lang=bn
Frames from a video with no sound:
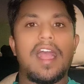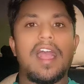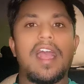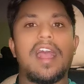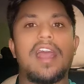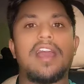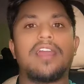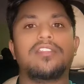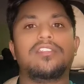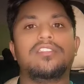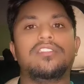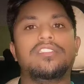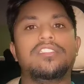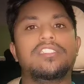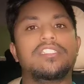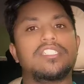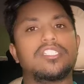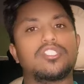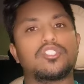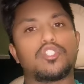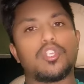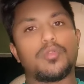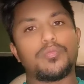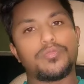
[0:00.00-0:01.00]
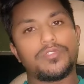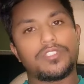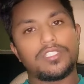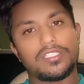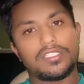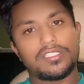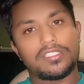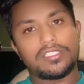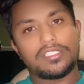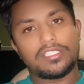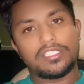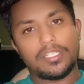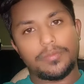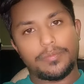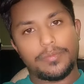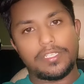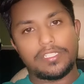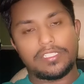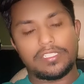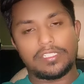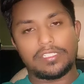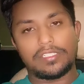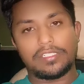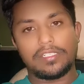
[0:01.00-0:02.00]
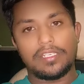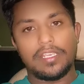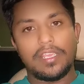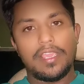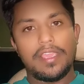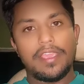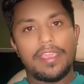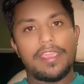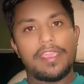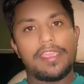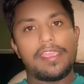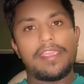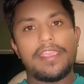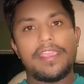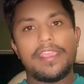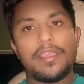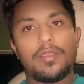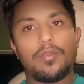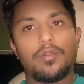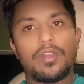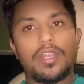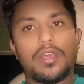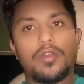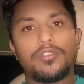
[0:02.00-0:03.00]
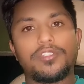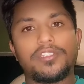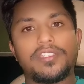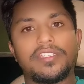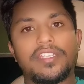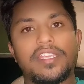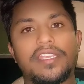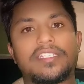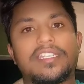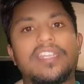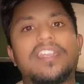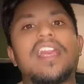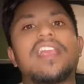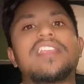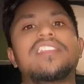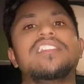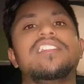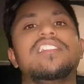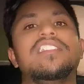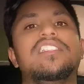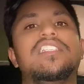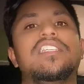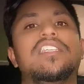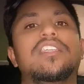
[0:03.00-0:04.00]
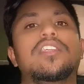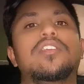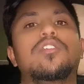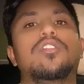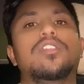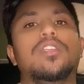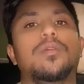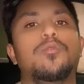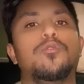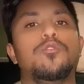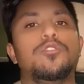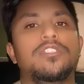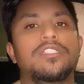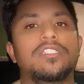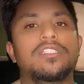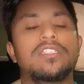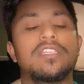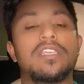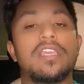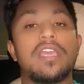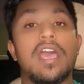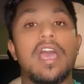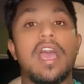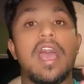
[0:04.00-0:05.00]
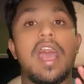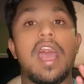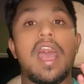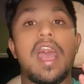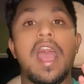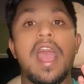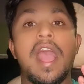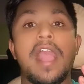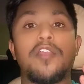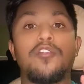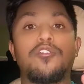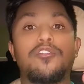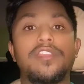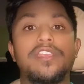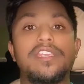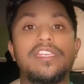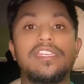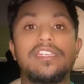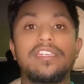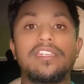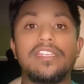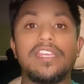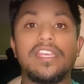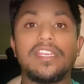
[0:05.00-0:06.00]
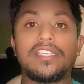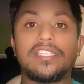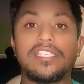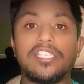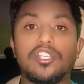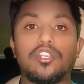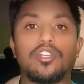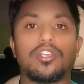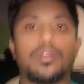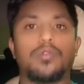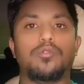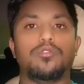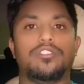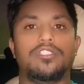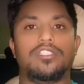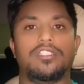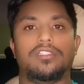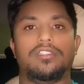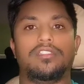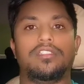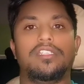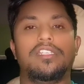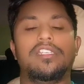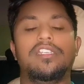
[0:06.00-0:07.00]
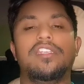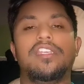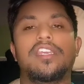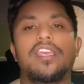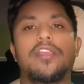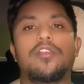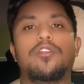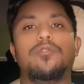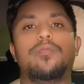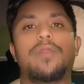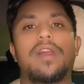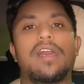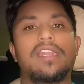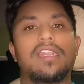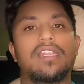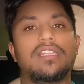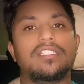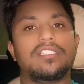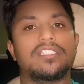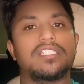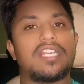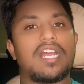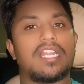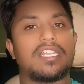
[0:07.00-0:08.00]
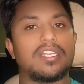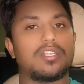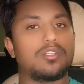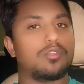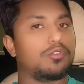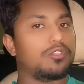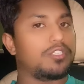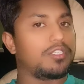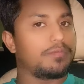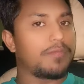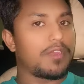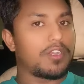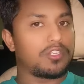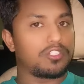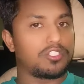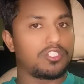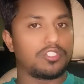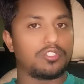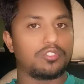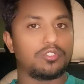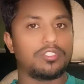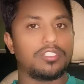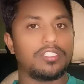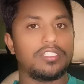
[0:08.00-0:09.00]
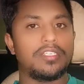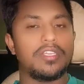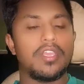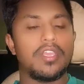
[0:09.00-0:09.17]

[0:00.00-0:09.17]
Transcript: আর যেটা সবচেয়ে বেশি এগুলো হচ্ছে যে একটা রাজনীতিক কথা বলছি এখন ইন্ডিয়া কি করা উচিত ইন্ডিয়া এখন বাংলাদেশের আঠারো কোটি মানুষের যদি